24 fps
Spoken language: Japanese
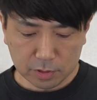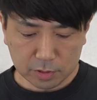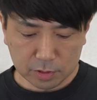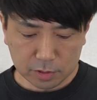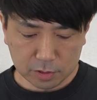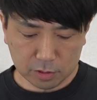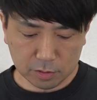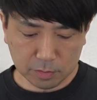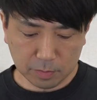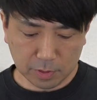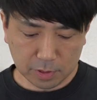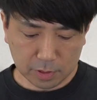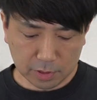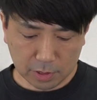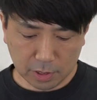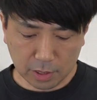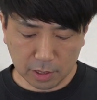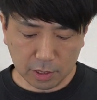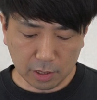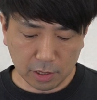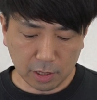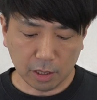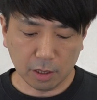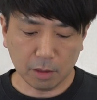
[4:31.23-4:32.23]
すべ
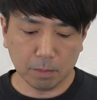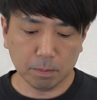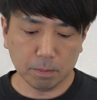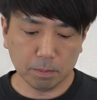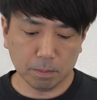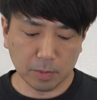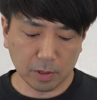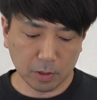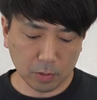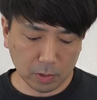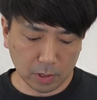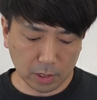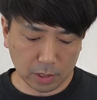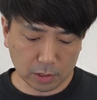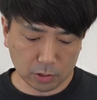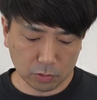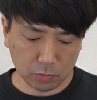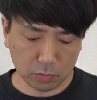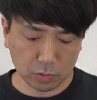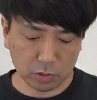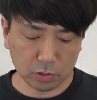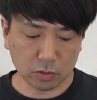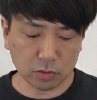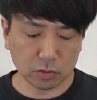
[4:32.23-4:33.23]
て葉っぱは
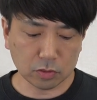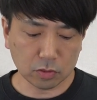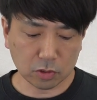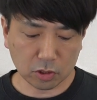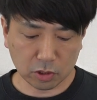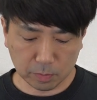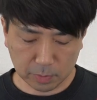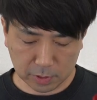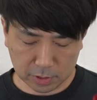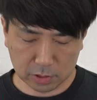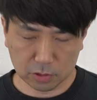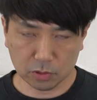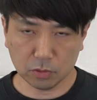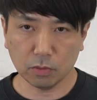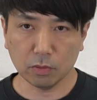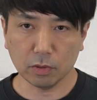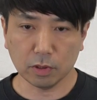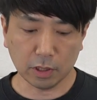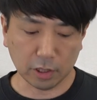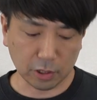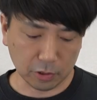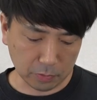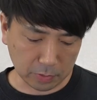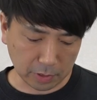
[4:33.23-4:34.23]
取り除きます今
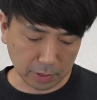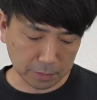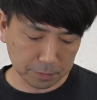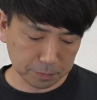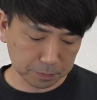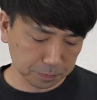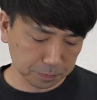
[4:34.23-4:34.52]
回は。